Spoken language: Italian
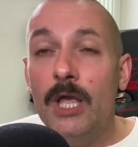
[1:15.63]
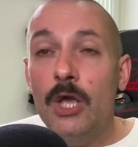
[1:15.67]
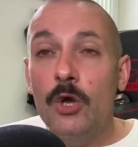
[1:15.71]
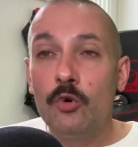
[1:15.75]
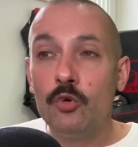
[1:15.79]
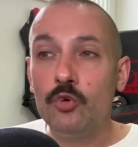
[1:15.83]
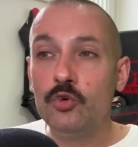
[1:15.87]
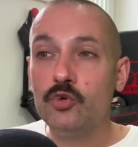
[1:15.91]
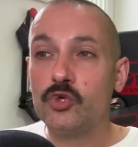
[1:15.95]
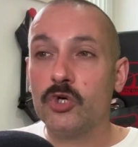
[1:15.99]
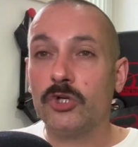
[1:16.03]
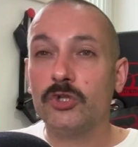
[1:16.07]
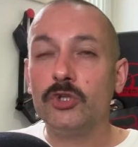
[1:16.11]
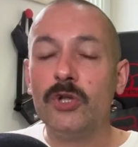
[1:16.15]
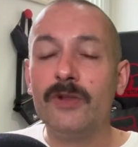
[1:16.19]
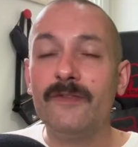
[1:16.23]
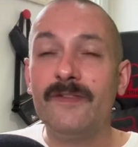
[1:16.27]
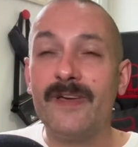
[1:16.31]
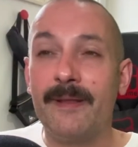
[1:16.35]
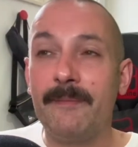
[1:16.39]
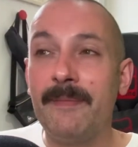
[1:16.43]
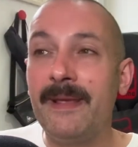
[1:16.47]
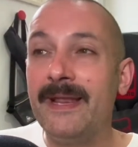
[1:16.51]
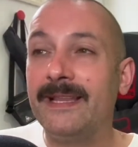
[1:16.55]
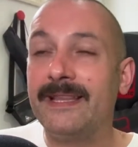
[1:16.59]
Un giocatore
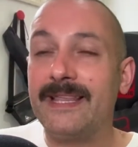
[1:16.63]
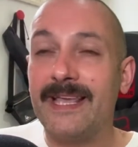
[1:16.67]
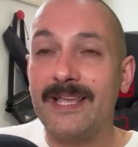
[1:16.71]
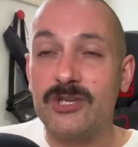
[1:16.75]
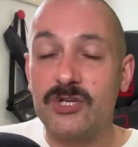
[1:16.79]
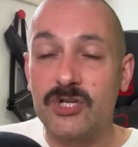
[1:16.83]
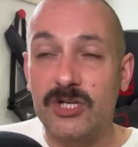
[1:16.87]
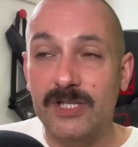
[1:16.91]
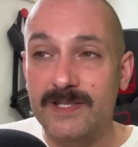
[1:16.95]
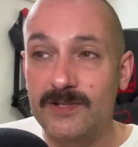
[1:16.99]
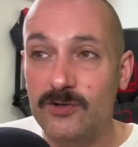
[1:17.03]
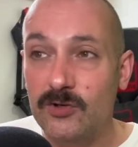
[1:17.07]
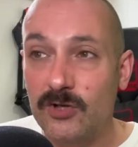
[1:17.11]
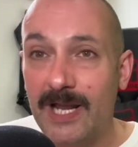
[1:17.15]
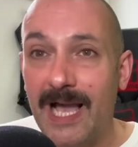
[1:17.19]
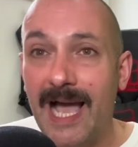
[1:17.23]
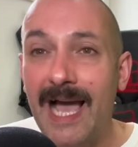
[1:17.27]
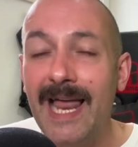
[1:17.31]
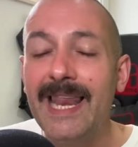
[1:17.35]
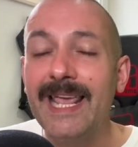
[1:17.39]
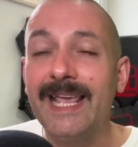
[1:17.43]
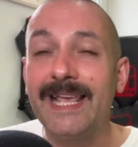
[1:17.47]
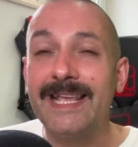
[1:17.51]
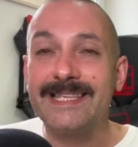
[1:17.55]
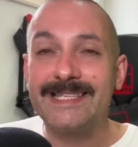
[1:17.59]
veramente
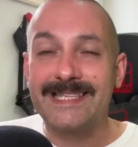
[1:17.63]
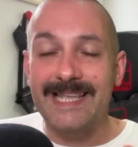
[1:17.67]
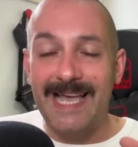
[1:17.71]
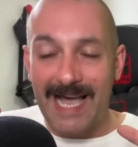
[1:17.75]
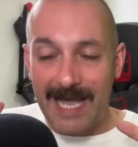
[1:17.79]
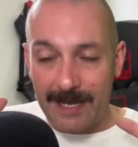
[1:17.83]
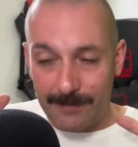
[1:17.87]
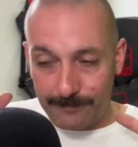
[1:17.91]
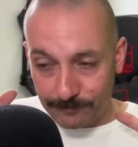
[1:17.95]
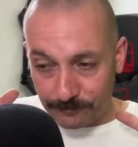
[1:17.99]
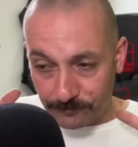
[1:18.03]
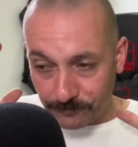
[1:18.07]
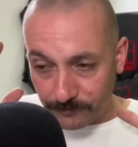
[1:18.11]
eccezionale che sa